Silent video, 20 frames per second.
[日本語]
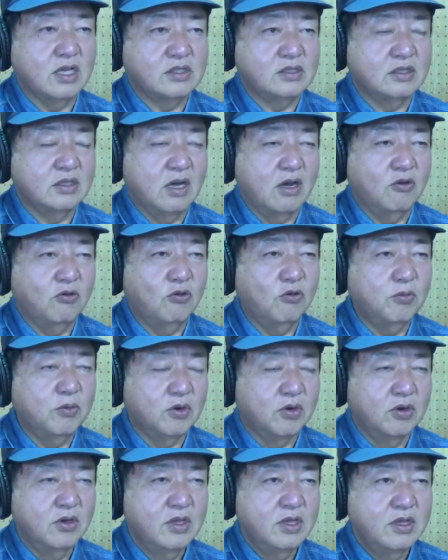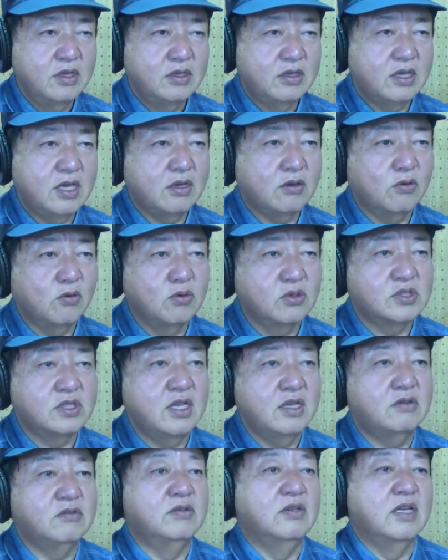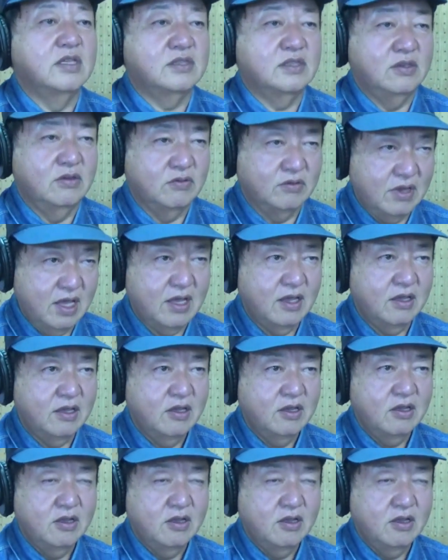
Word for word: ちがほぼ拮抗しているんですよね。はい、